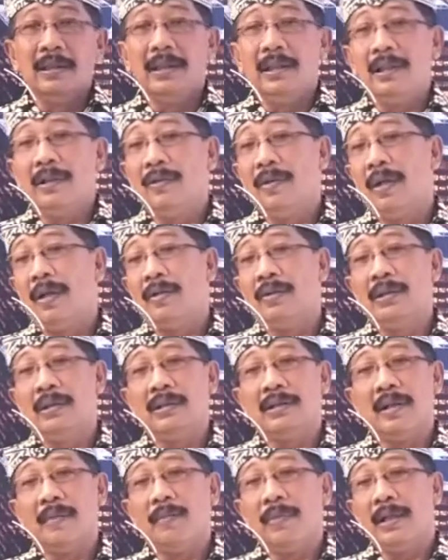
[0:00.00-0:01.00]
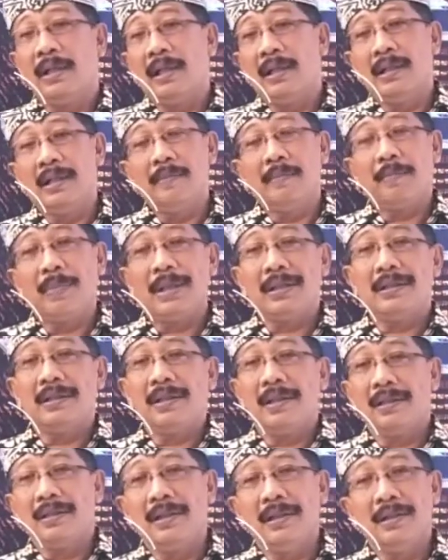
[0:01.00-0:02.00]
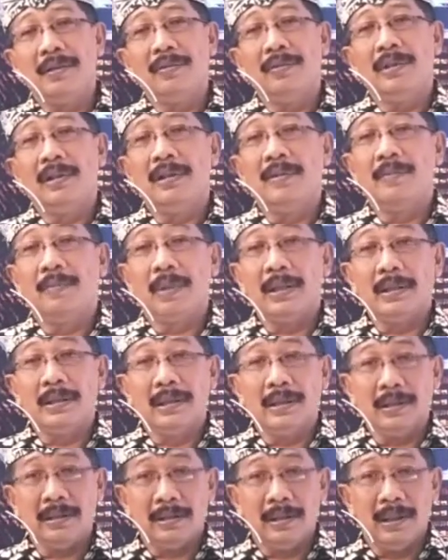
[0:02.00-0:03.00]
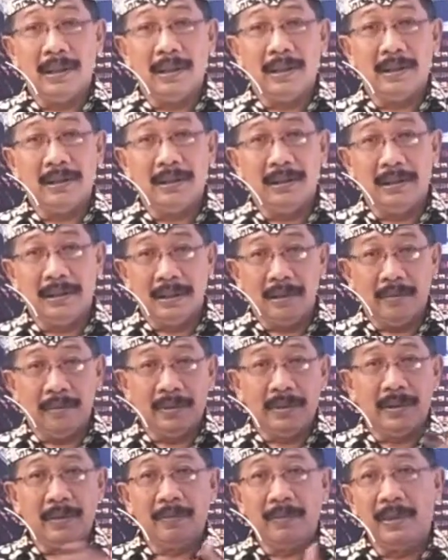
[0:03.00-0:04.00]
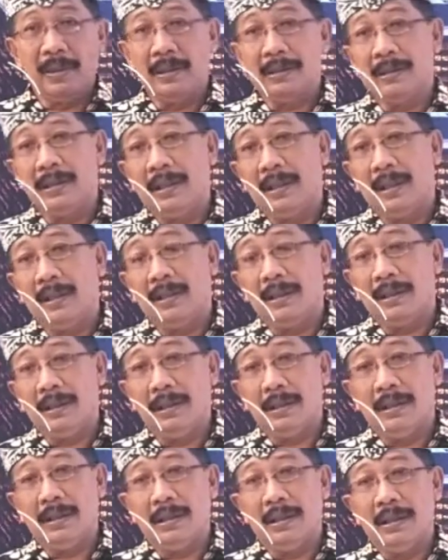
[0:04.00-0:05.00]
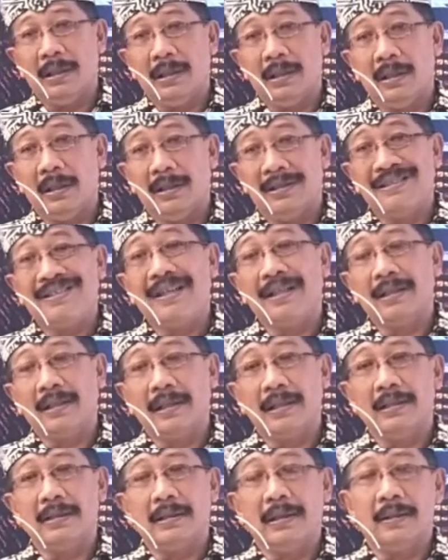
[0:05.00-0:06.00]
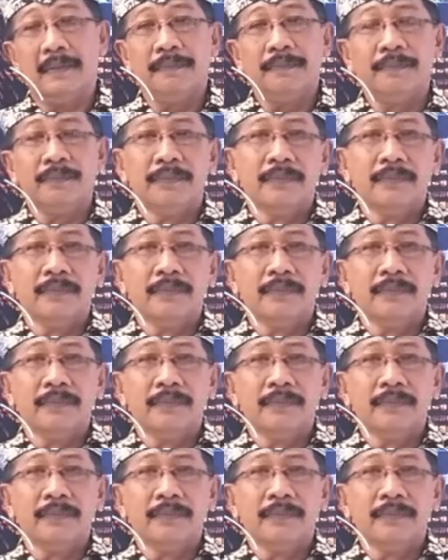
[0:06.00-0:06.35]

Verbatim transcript: itu harus disampaikan di part tertentu di tempat yang sangat di jam-jam yang sangat uh, strategis ya.